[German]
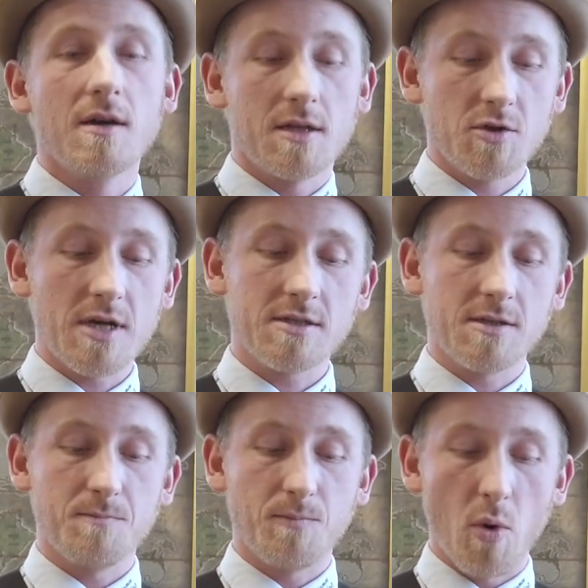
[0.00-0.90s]
Das heißt,
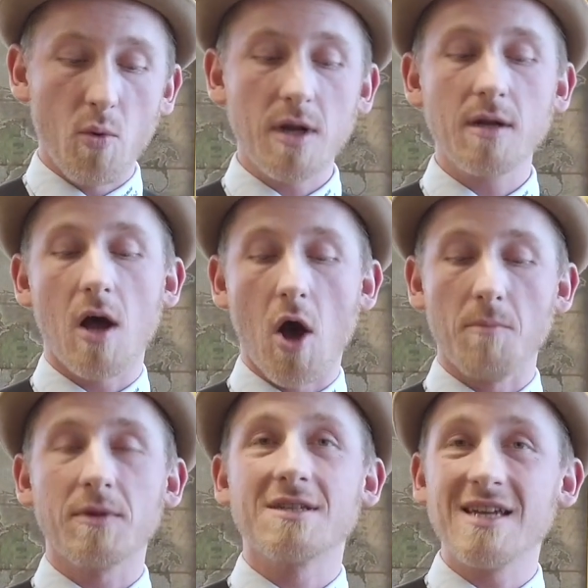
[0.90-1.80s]
die Bohnen
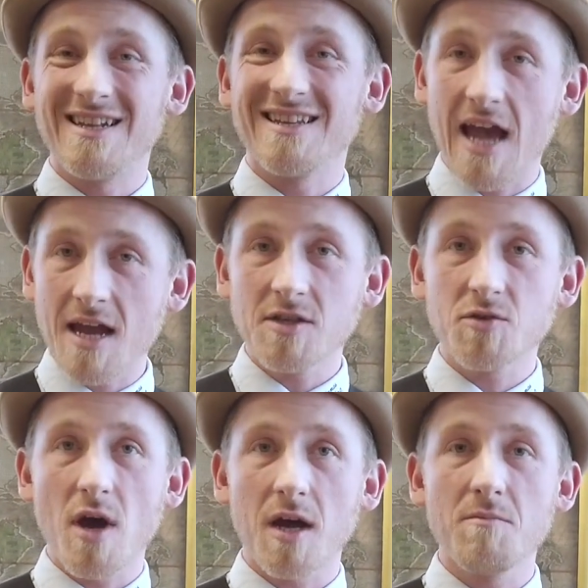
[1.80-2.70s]
haben tatsächlich keine
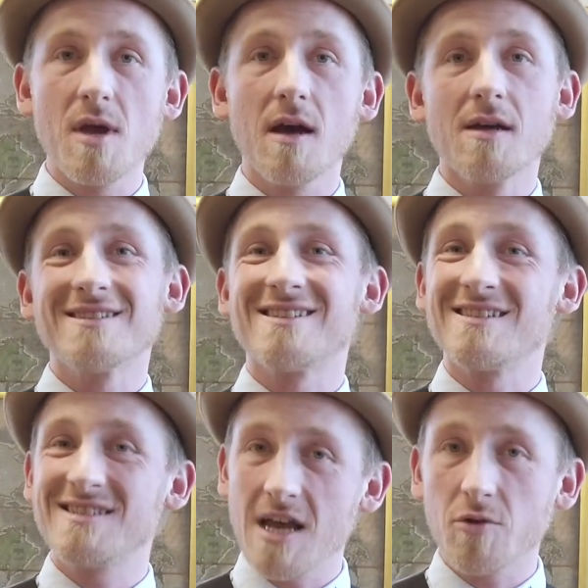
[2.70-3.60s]
Säure mehr, sie
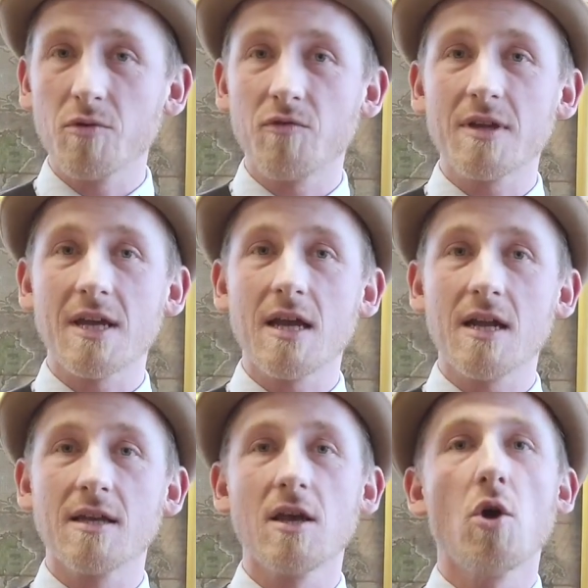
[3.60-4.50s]
sind sehr gut
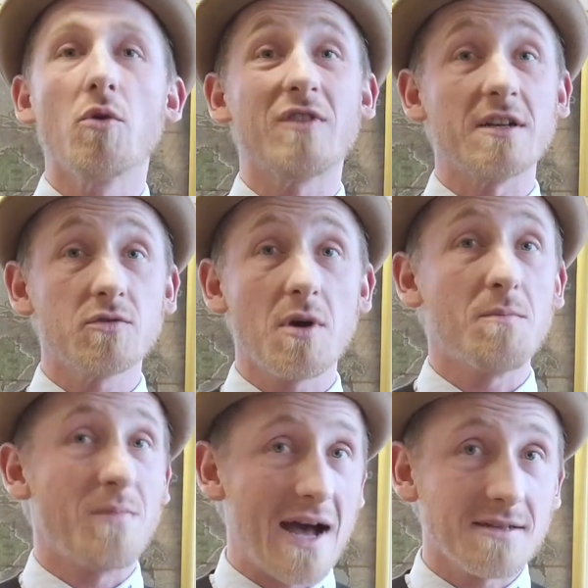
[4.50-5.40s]
verträglich und sind sogar
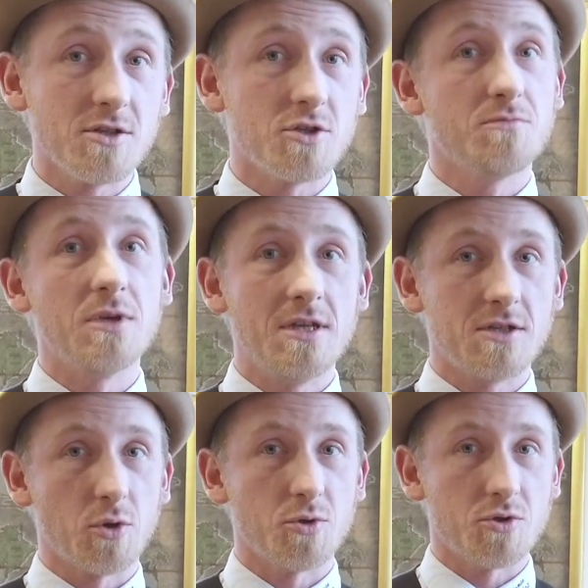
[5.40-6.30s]
basisch mit
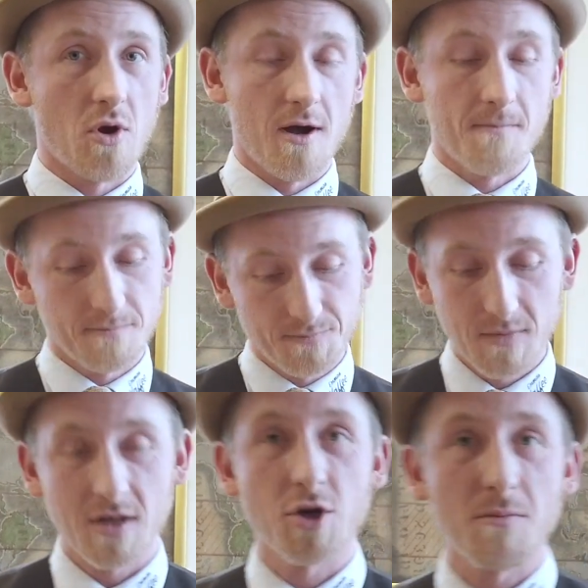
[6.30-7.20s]
dieser Röstdauer.
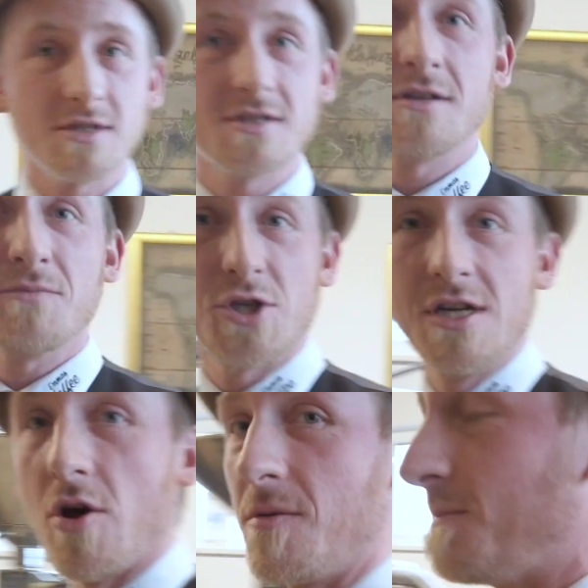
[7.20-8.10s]
Schauen wir uns das in der
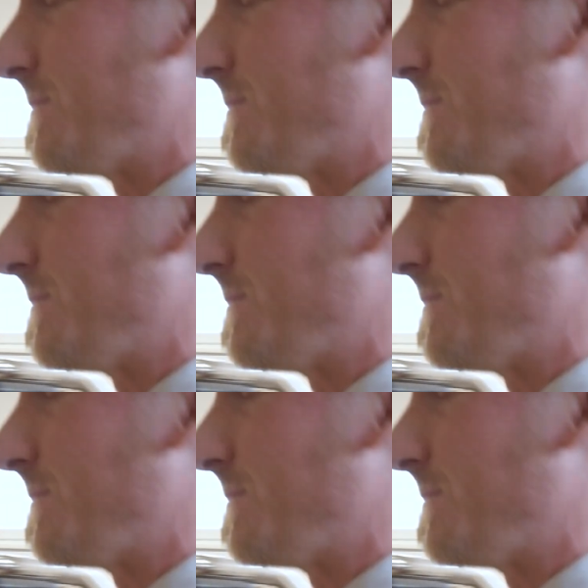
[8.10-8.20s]
Maschine an.